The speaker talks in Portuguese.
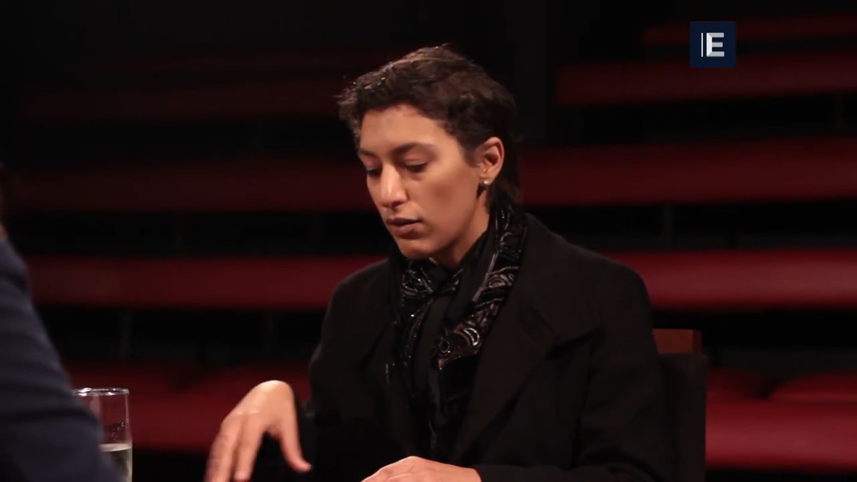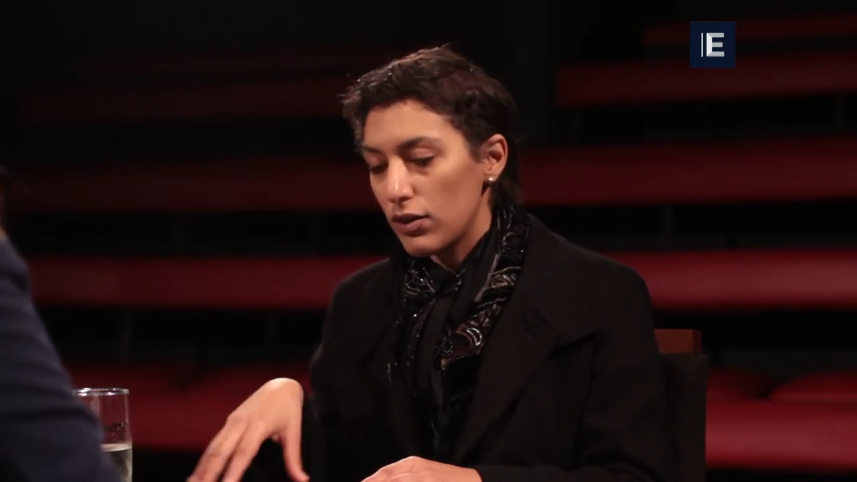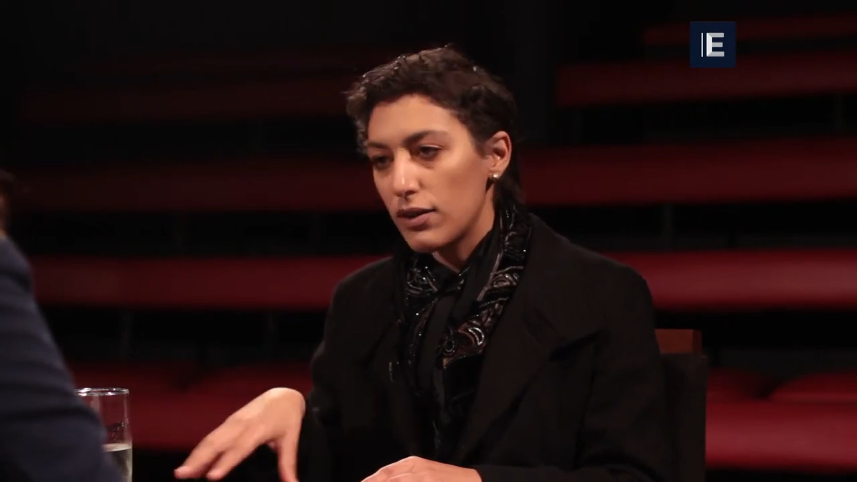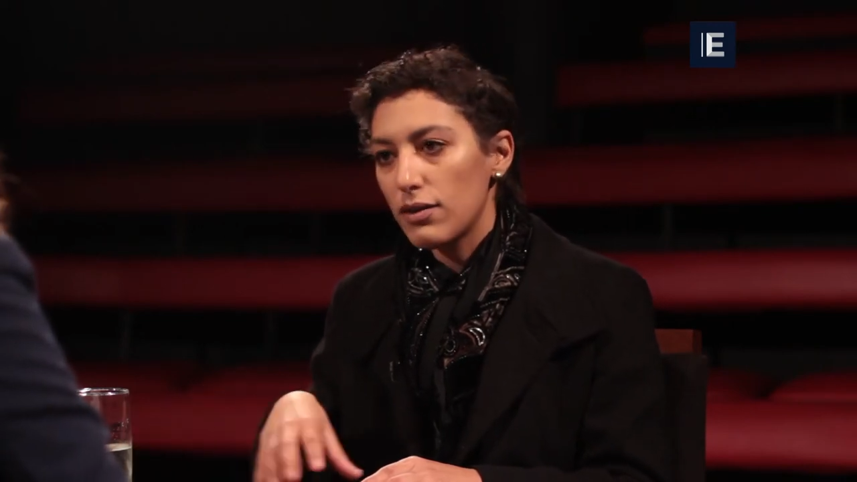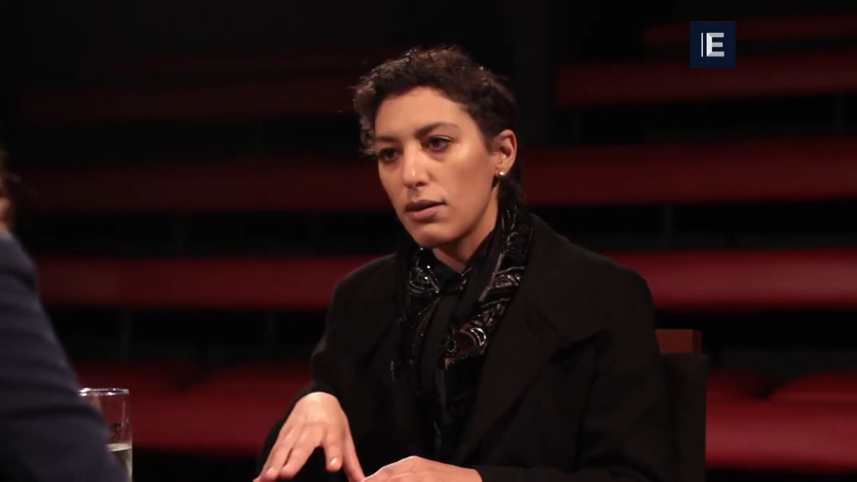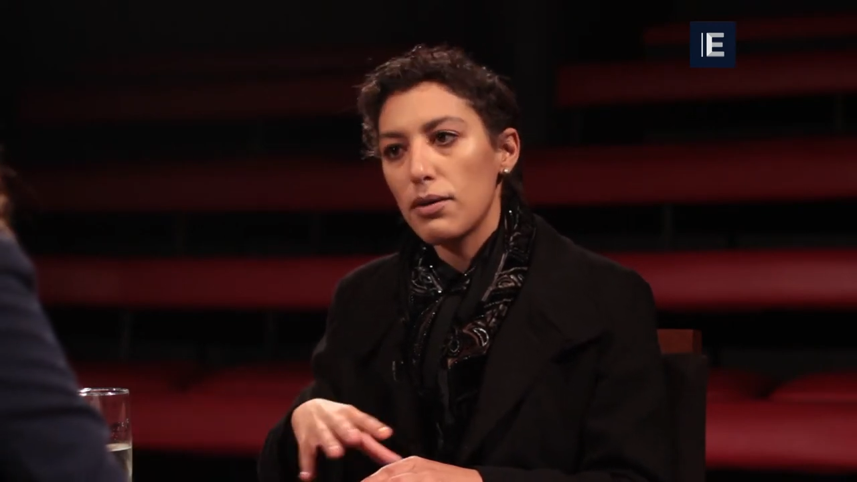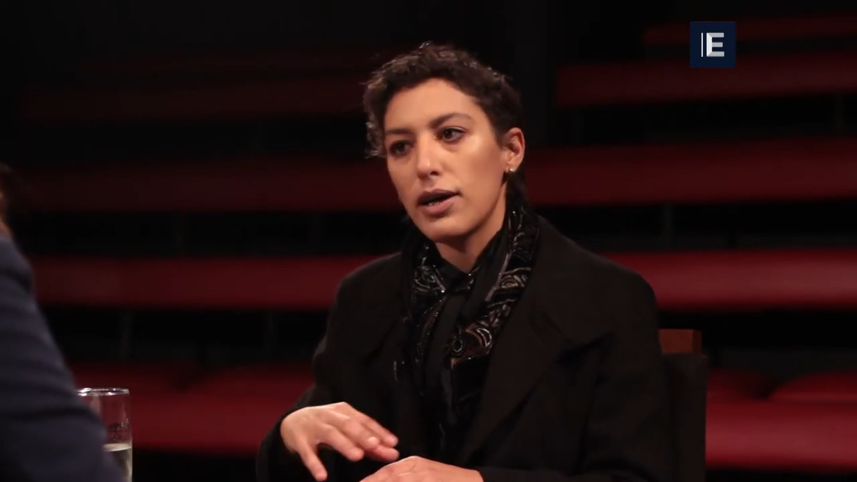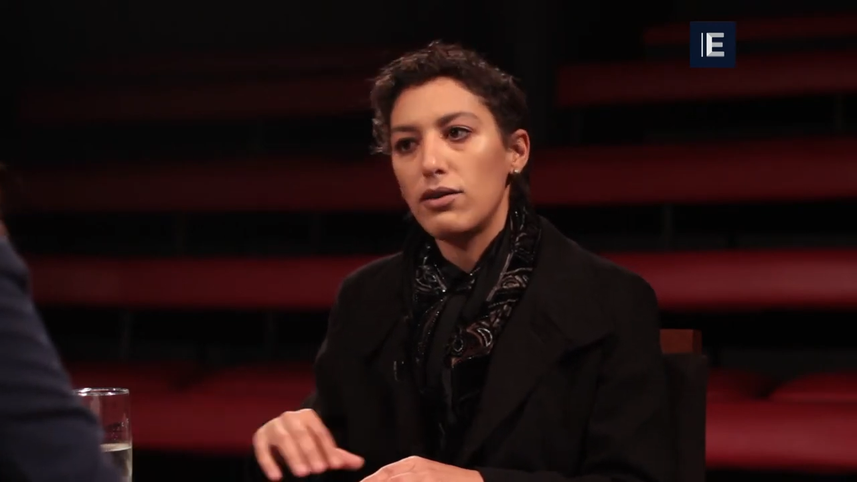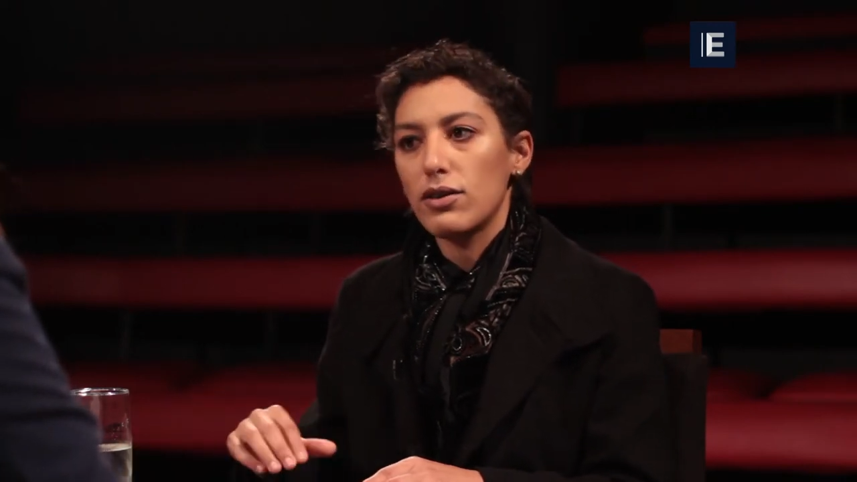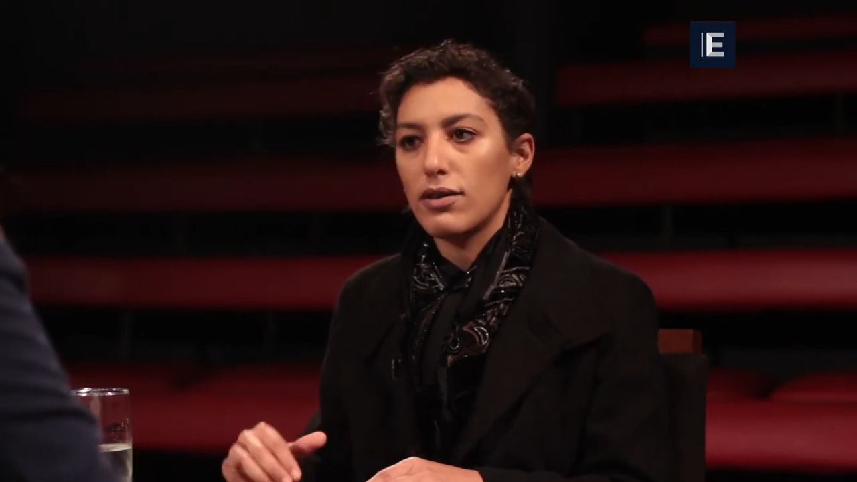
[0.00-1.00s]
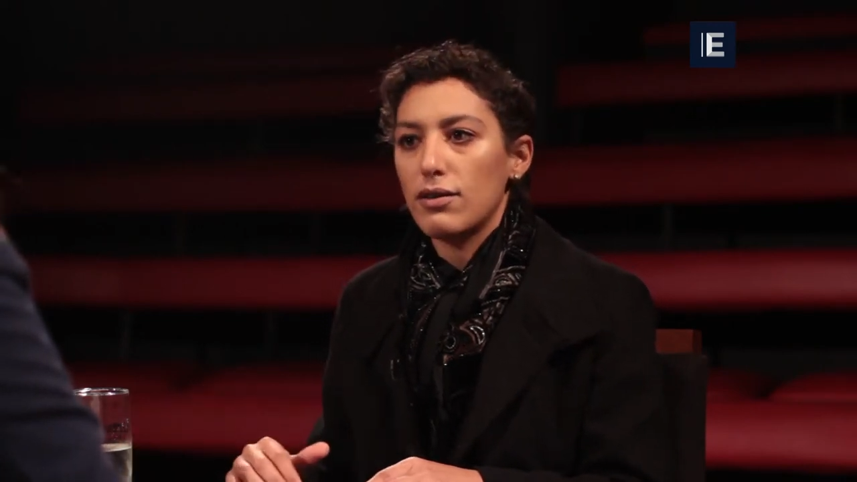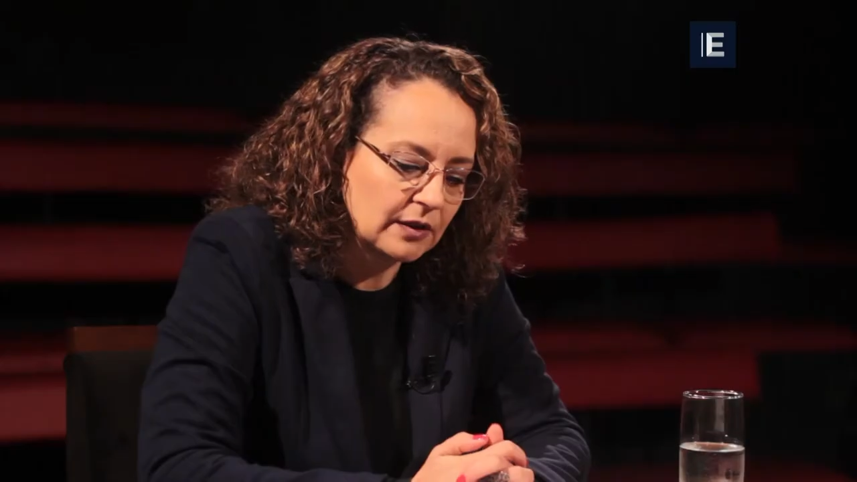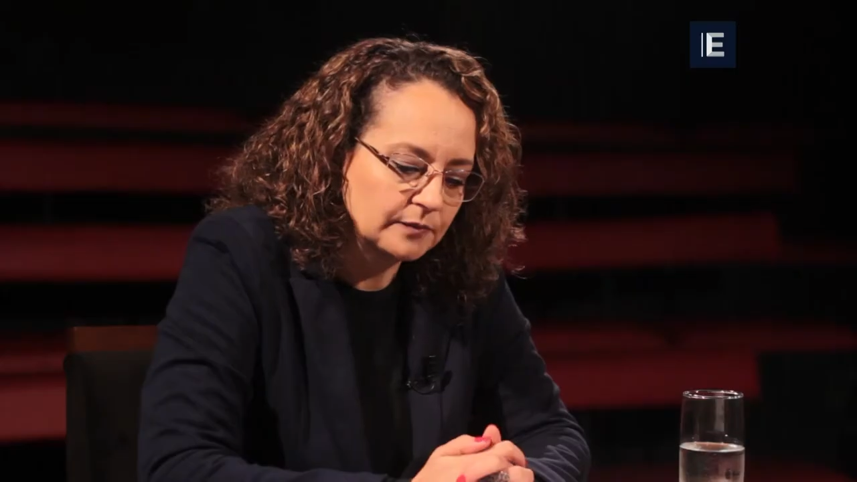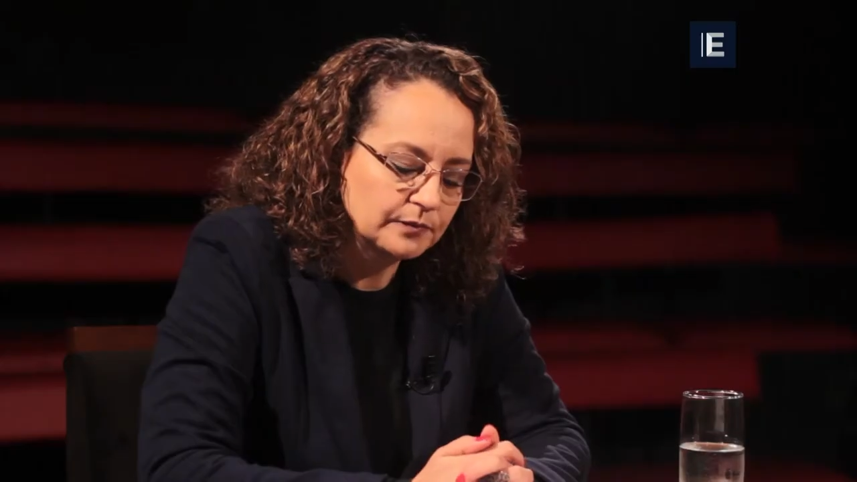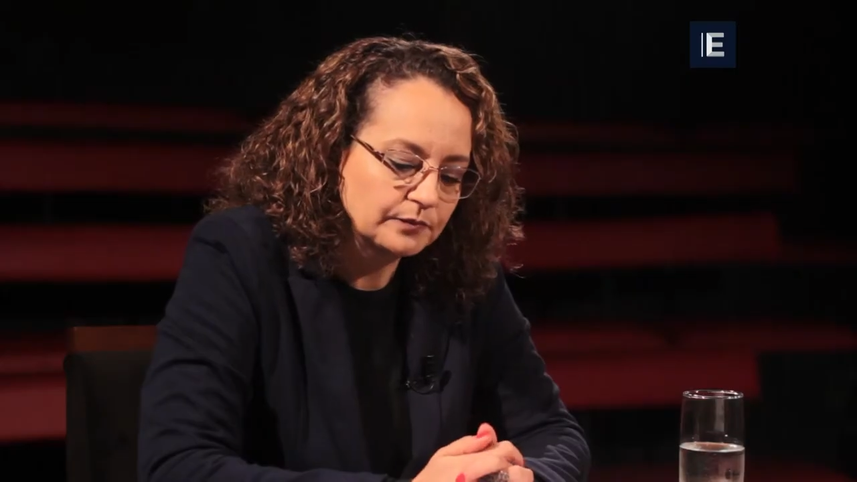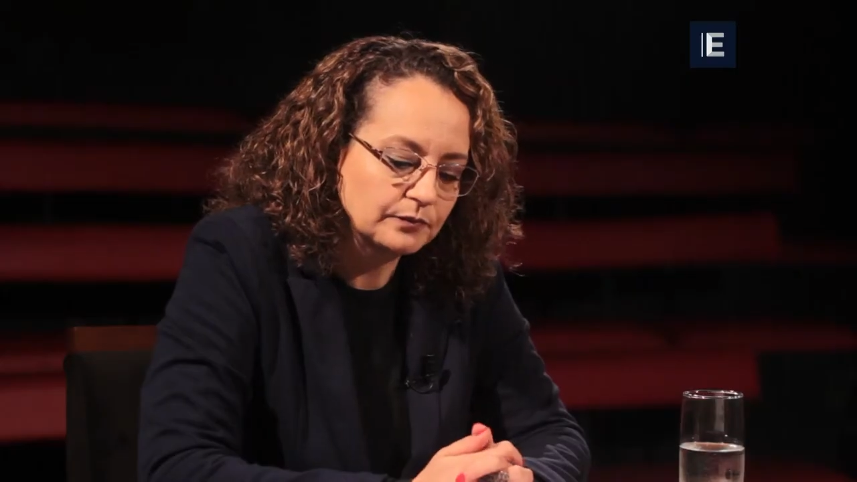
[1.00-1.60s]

outras temáticas, Sim. né?